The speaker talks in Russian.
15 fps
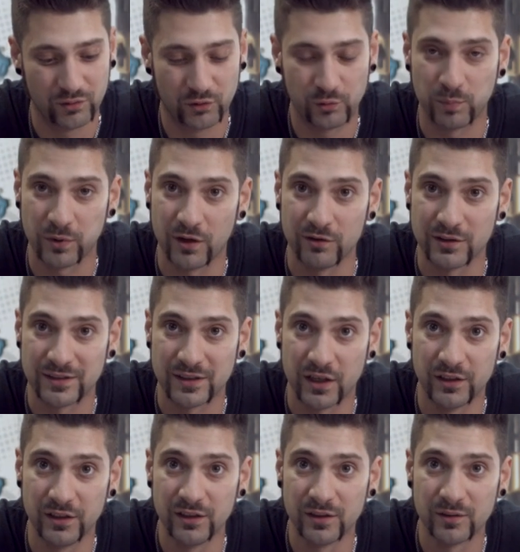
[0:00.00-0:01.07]
с правой
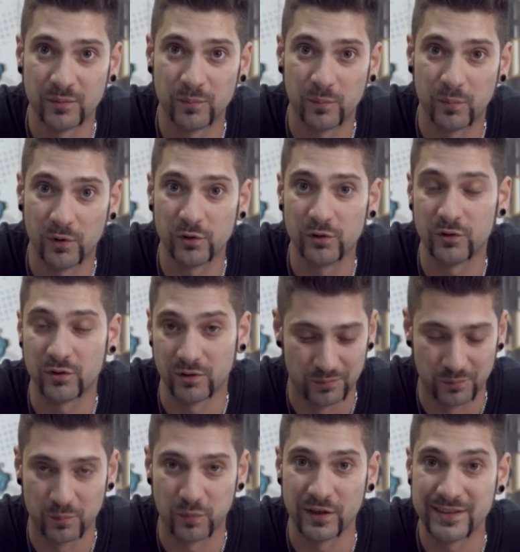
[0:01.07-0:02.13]
стороны под э,
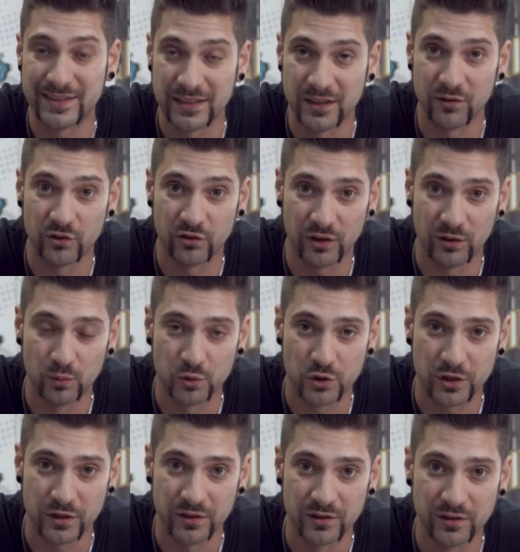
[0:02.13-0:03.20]
пластиковой
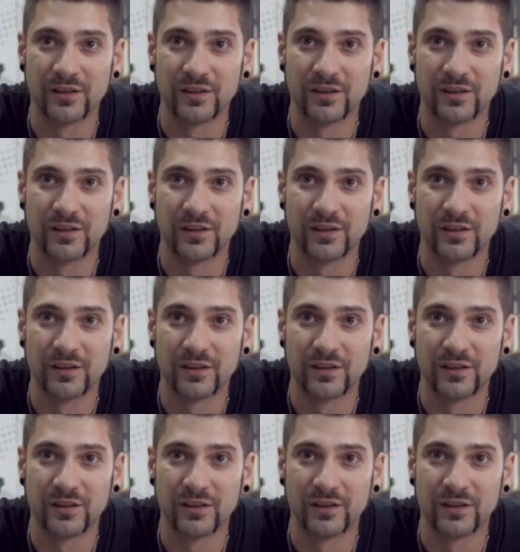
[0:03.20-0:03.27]
заглушкой.